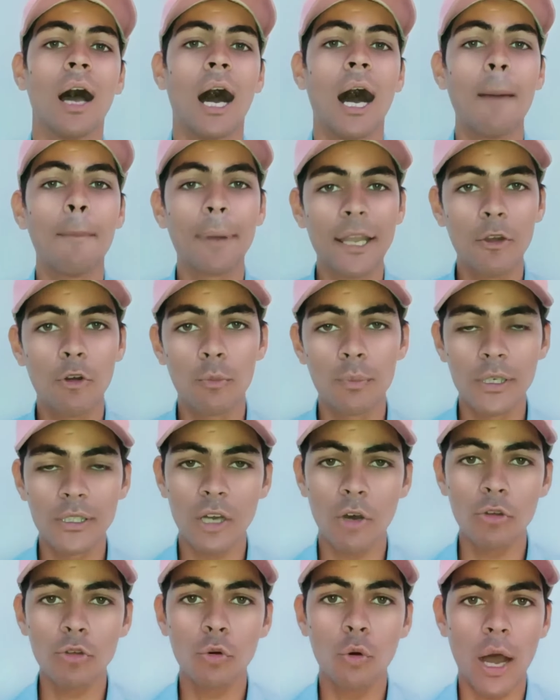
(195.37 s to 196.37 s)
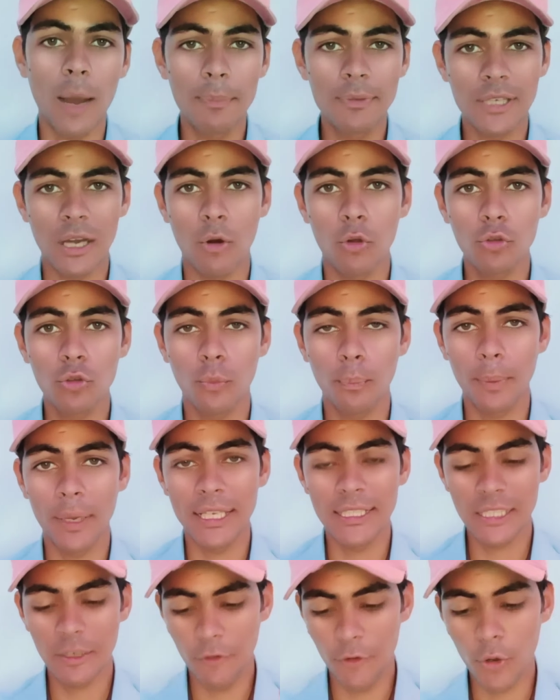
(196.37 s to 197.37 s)
आप कहीं घूमने चाहो तो आप चाहो तो
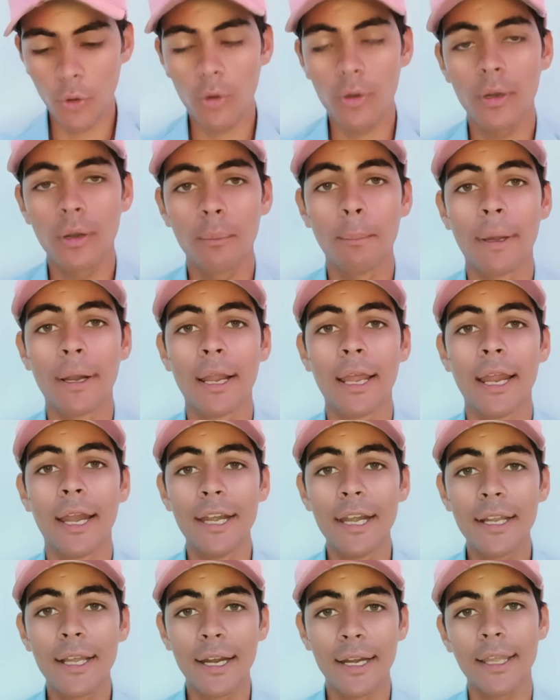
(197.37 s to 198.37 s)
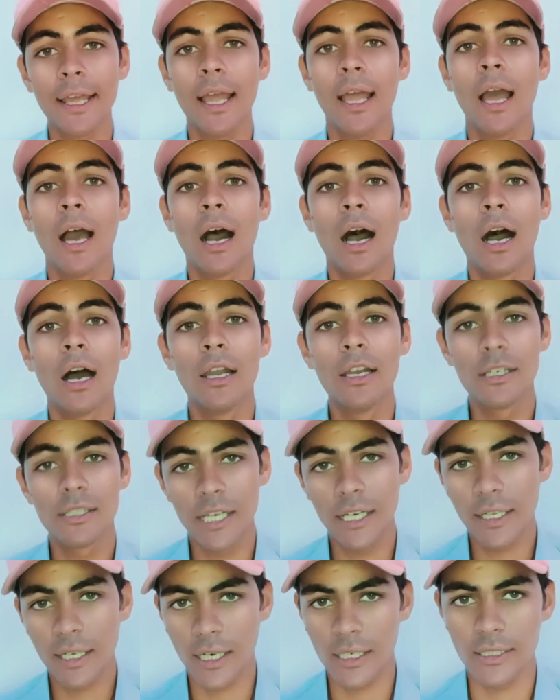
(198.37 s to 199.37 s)
पहले से वीडियो को एडिट करके
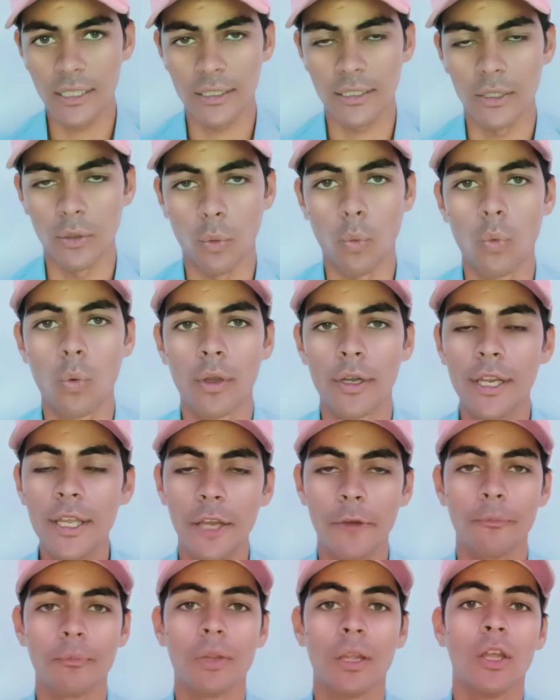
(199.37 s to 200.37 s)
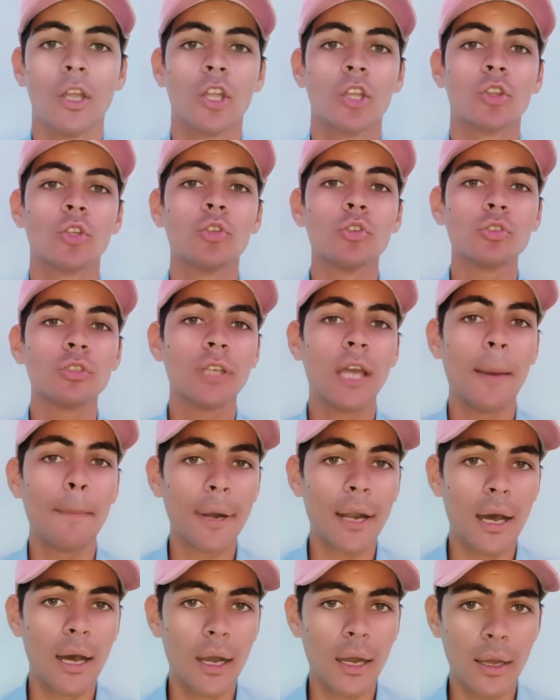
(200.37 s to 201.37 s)
अनलिस्टेड कर सकते हो ठीक है तो दोस्तों यहाँ
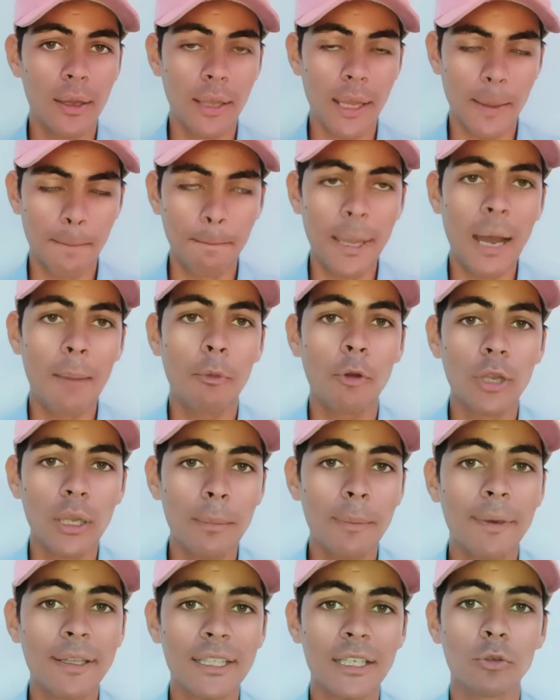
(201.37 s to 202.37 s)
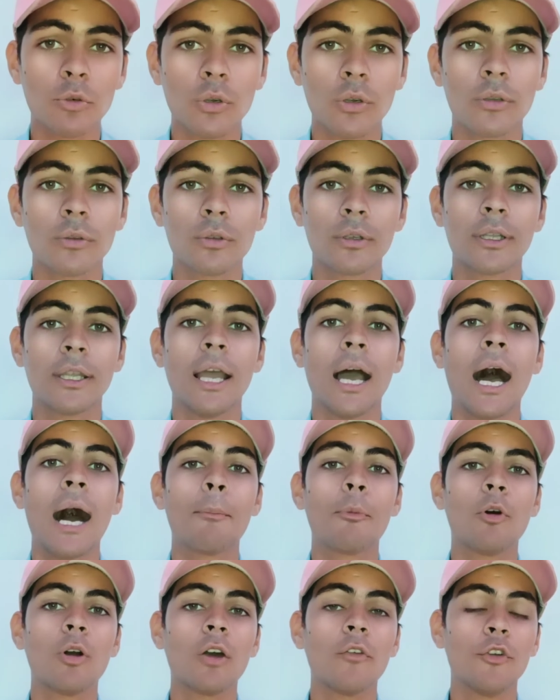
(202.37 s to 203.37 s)
पर अगर मैं आपको ये भी बता दूं कि
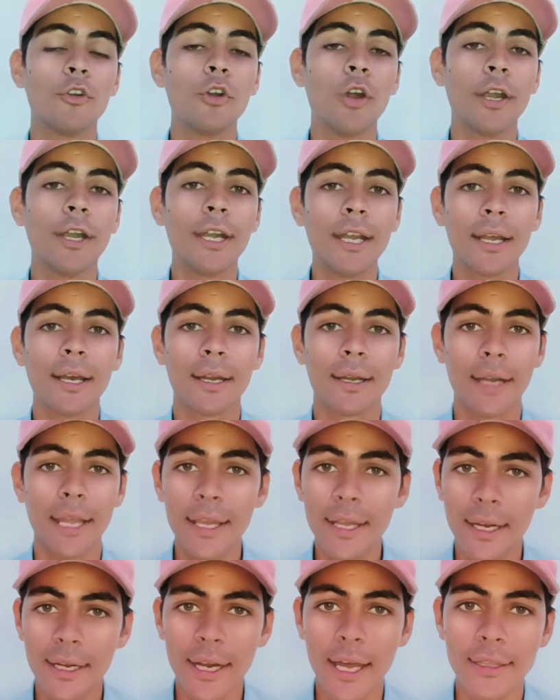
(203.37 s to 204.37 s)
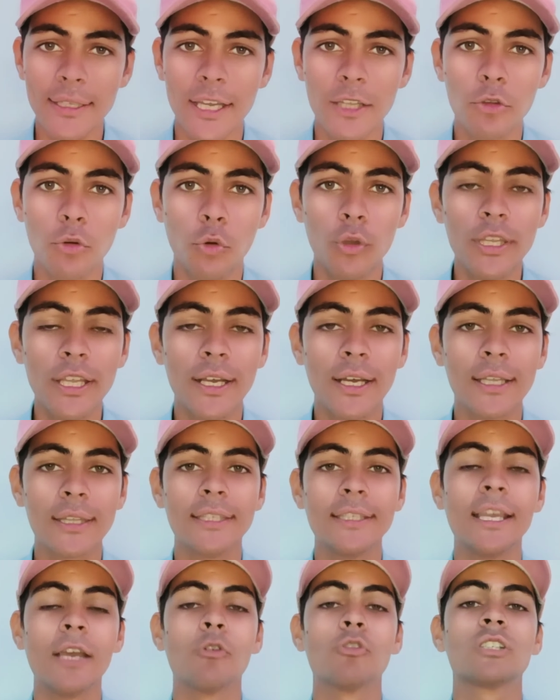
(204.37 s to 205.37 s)
आपको अगर वीडियो एडिटिंग नहीं करना आता है तो कोई दिक्कत
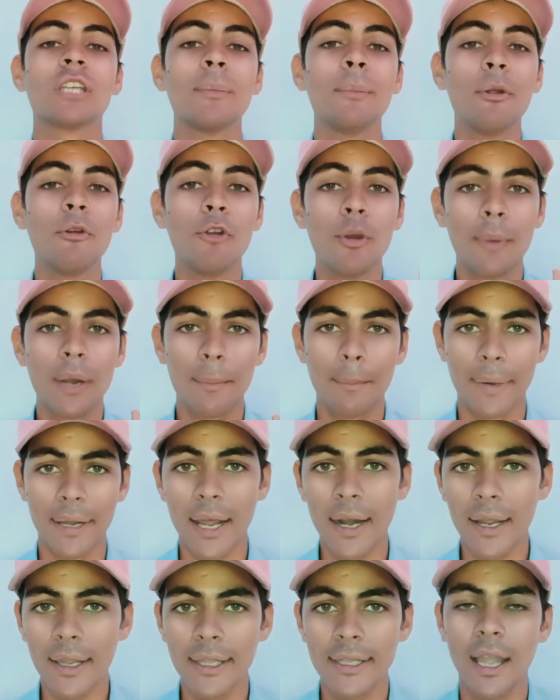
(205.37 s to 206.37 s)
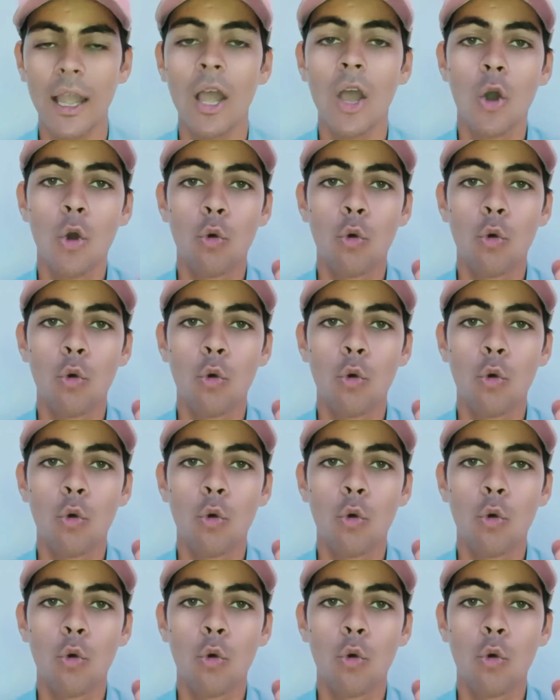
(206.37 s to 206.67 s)
नहीं है उसकी भी वीडियो मैंने बना रखी है